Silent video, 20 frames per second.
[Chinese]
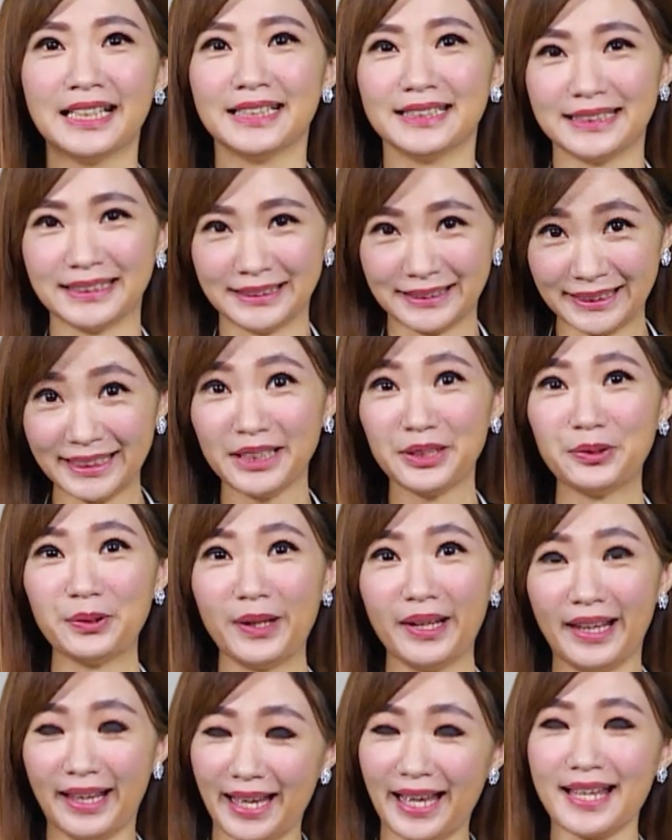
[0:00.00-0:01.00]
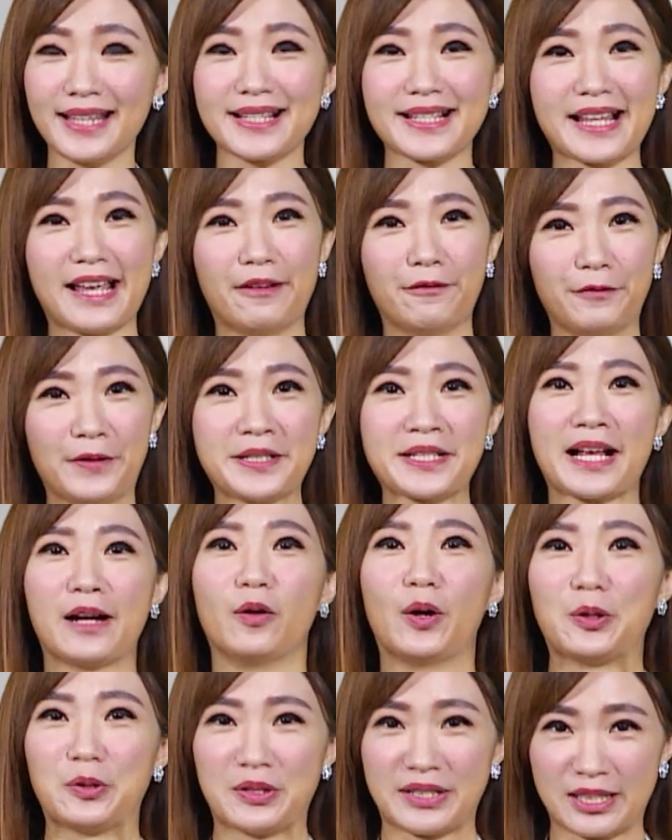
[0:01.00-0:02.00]
请订阅、按赞、分享
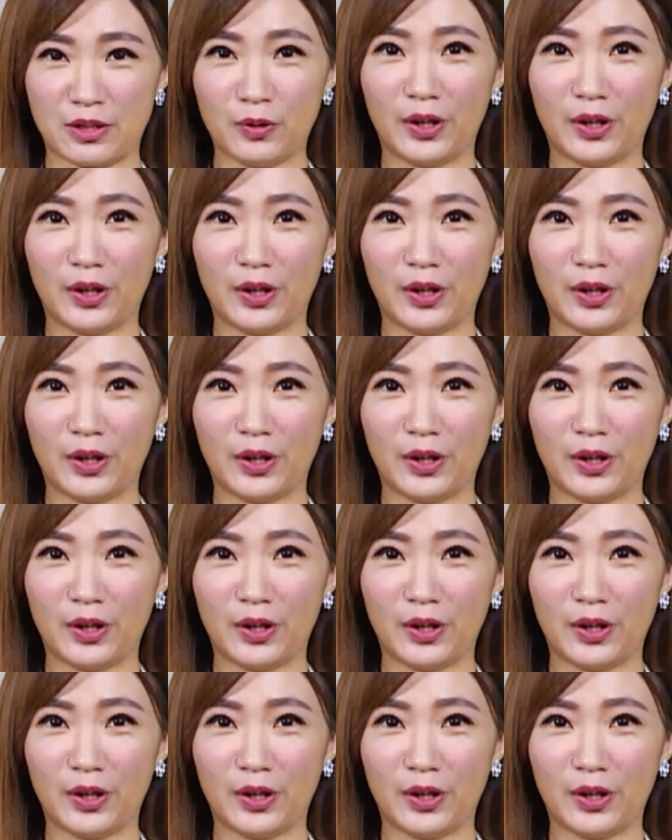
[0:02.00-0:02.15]
环宇新